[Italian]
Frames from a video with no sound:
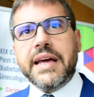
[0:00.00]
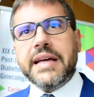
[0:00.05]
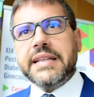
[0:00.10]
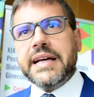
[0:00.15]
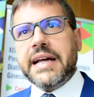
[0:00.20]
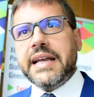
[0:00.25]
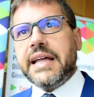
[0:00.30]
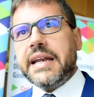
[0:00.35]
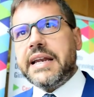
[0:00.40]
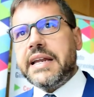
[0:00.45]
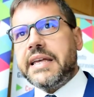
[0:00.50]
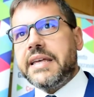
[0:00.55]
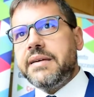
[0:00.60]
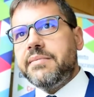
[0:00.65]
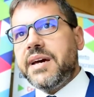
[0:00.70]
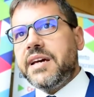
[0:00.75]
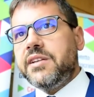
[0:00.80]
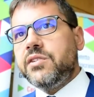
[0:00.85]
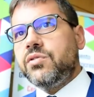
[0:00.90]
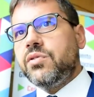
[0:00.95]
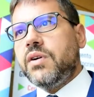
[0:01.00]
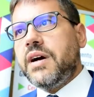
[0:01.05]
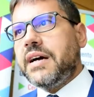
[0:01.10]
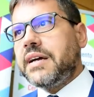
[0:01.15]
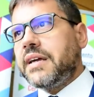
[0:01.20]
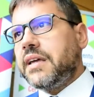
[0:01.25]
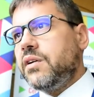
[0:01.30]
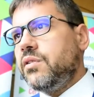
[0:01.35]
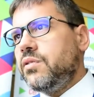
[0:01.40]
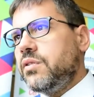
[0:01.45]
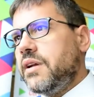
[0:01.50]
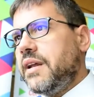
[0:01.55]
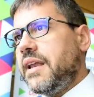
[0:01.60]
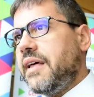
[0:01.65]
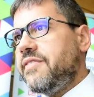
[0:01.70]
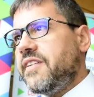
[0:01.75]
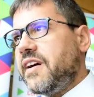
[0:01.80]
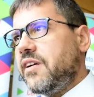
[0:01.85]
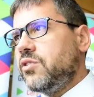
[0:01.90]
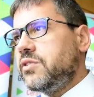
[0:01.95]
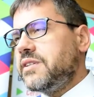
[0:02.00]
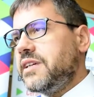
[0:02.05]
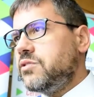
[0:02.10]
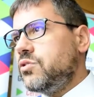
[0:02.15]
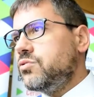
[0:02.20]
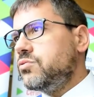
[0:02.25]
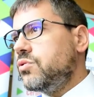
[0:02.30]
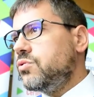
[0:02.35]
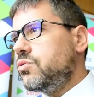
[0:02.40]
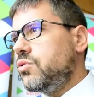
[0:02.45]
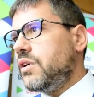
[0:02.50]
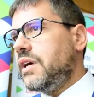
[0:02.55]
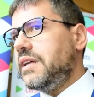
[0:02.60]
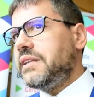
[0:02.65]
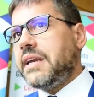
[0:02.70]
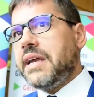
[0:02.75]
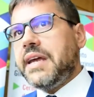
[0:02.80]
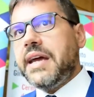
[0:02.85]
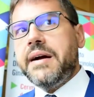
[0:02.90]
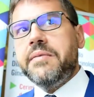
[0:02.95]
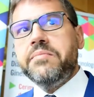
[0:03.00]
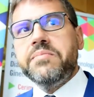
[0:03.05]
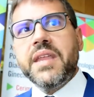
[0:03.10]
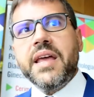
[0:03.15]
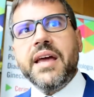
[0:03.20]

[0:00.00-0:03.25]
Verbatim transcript: dall'arricchimento anche con la facoltà di odontoiatria.